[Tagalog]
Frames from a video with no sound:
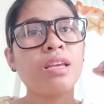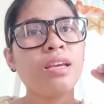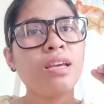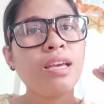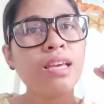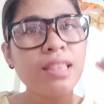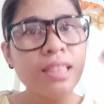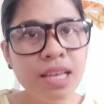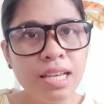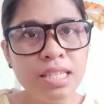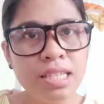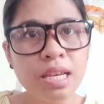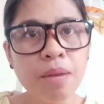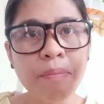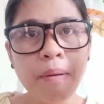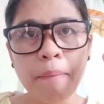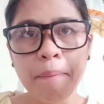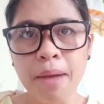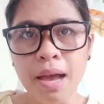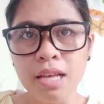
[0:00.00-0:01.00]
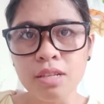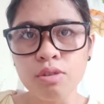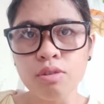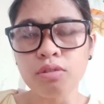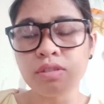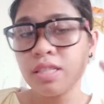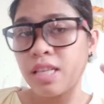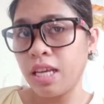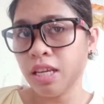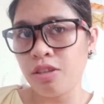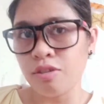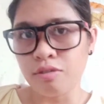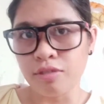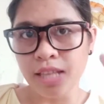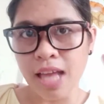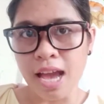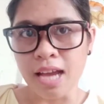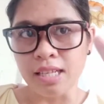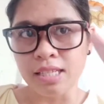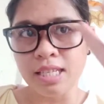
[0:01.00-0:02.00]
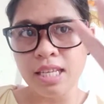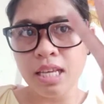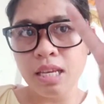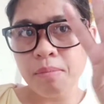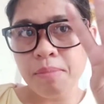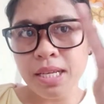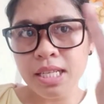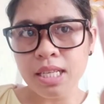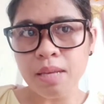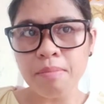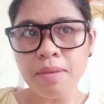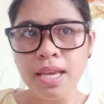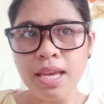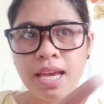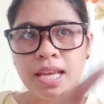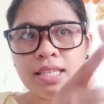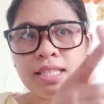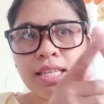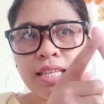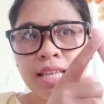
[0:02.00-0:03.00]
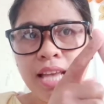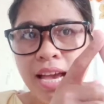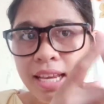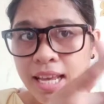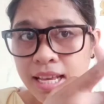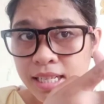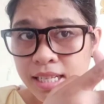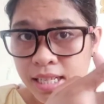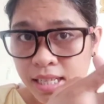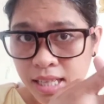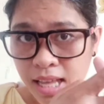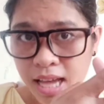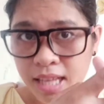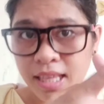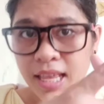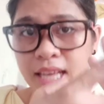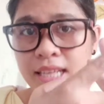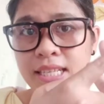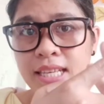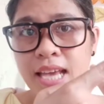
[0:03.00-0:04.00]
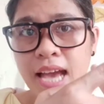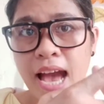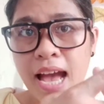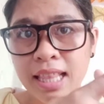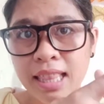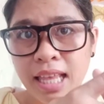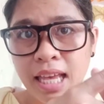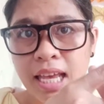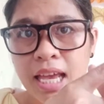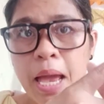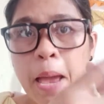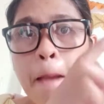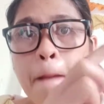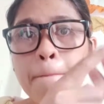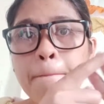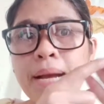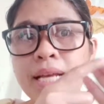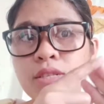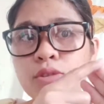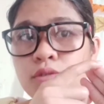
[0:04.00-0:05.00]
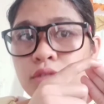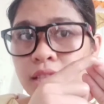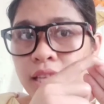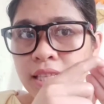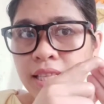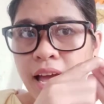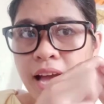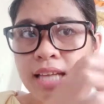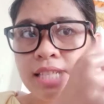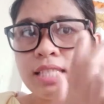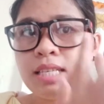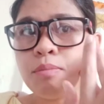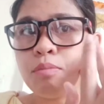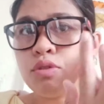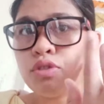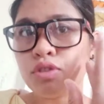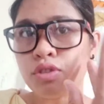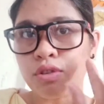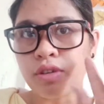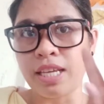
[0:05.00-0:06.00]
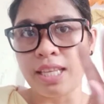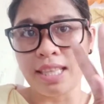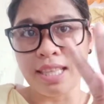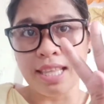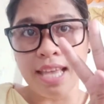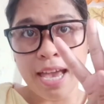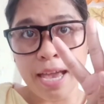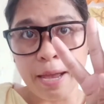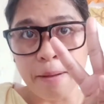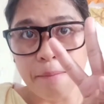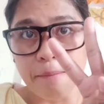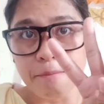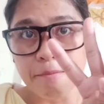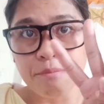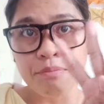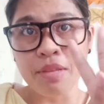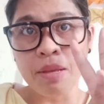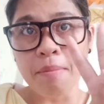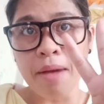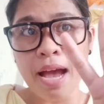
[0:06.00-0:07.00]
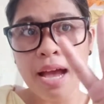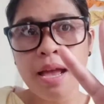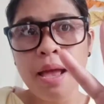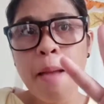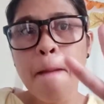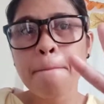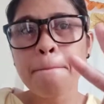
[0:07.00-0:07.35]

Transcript: Hindi siya papasok sa inyong tax. Ibig sabihin, si nanay, si tatay, si ate, pasok sa tax, si bunso, hindi. Di ba?